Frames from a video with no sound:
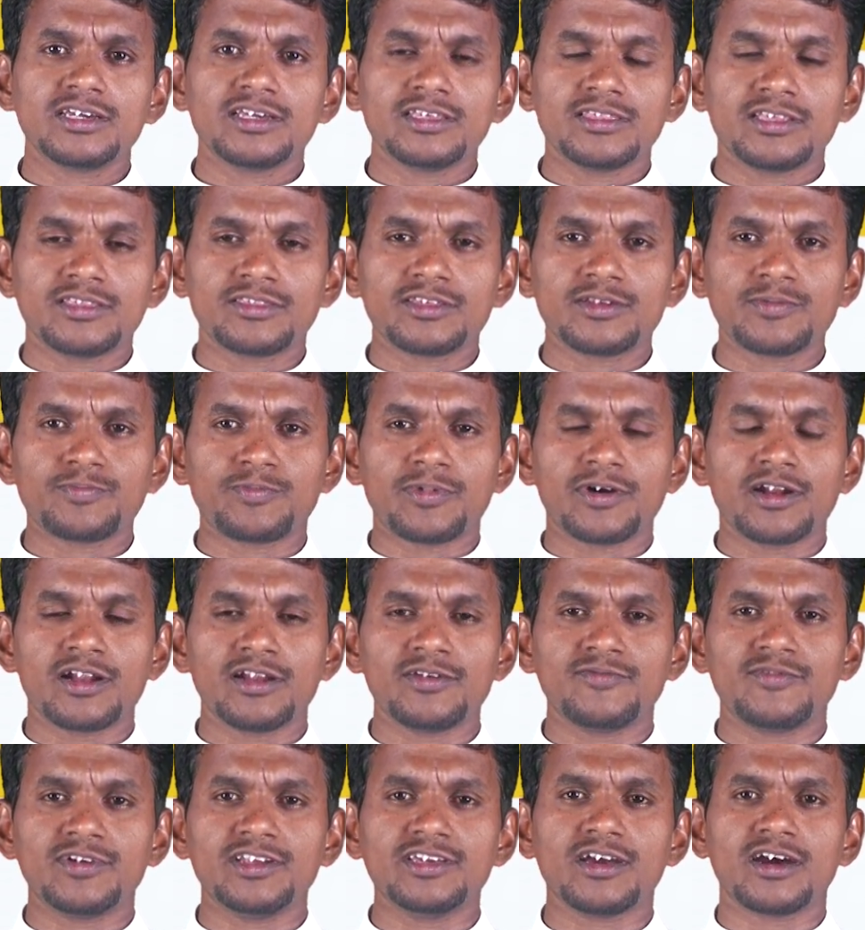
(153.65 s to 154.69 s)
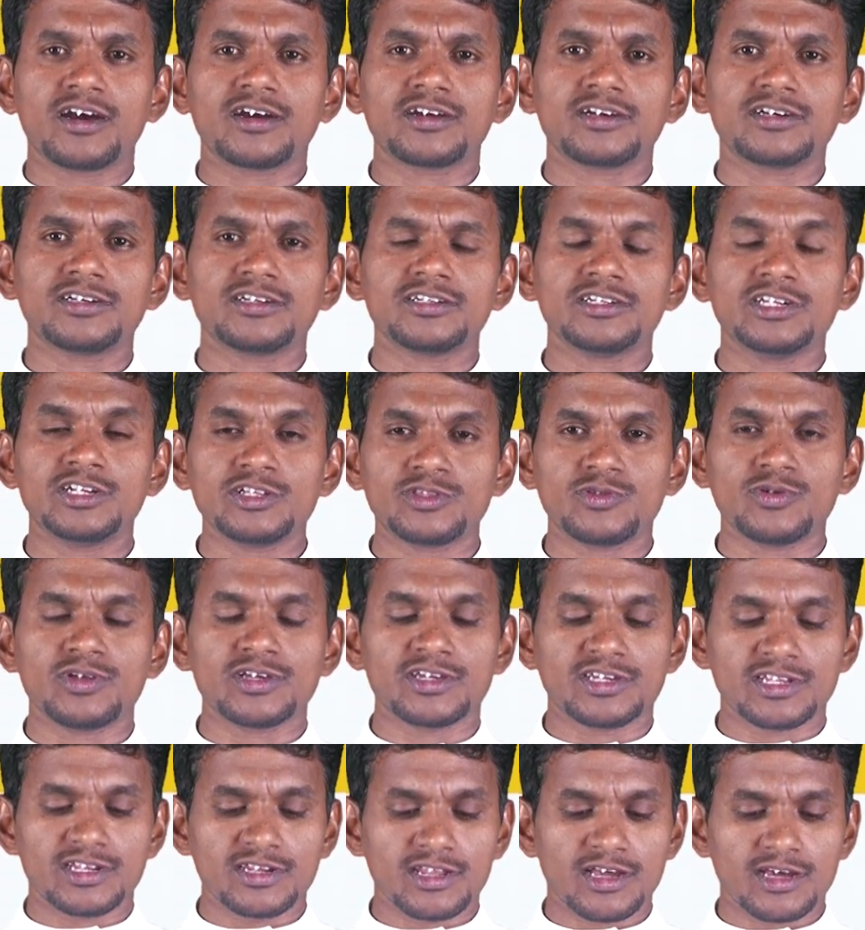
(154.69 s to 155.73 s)
இந்த திருப்பாடல் வழியாக
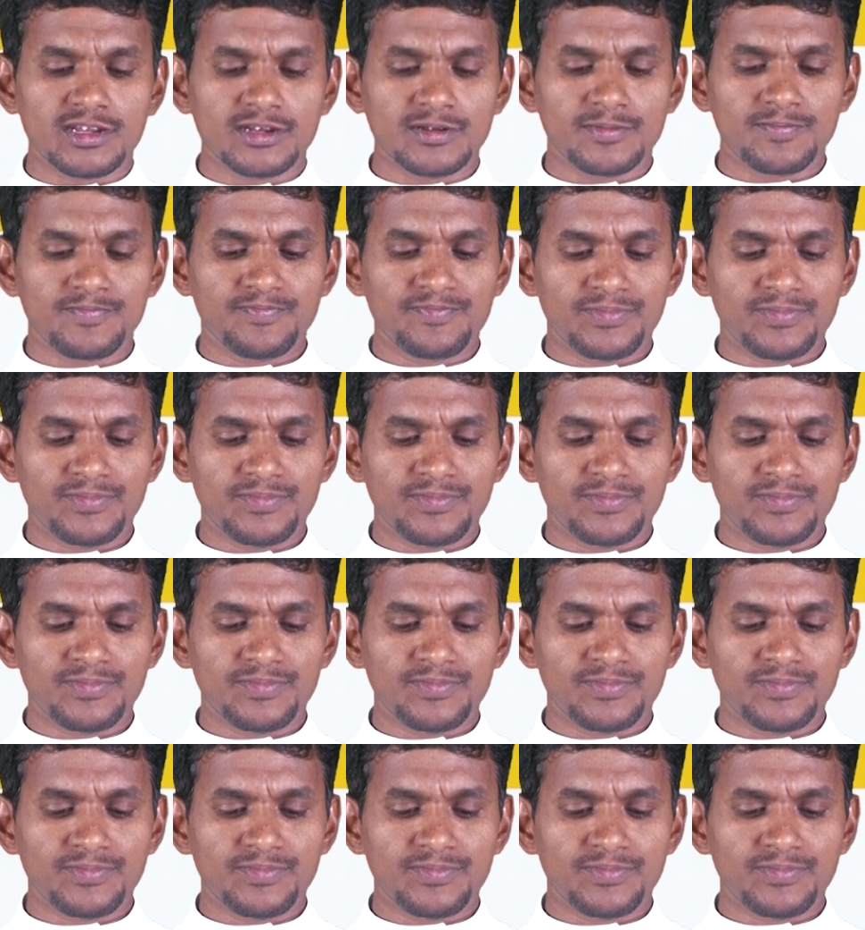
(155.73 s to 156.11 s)
எடுத்துரைக்கின்றார்